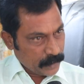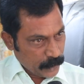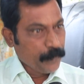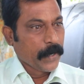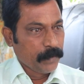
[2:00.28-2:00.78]

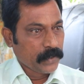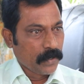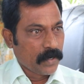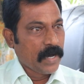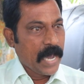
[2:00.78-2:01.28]
ఈ
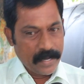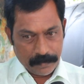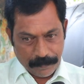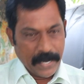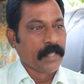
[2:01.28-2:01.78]
ప్రభుత్వంలో ఆయన
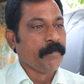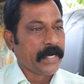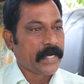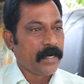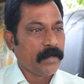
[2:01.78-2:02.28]
పాదం
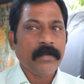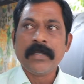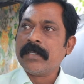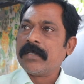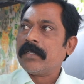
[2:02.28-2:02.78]
పెట్టాడు
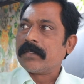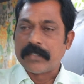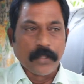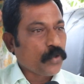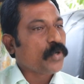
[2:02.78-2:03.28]

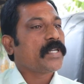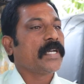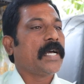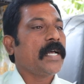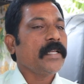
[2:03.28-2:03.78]
సంతోషంగా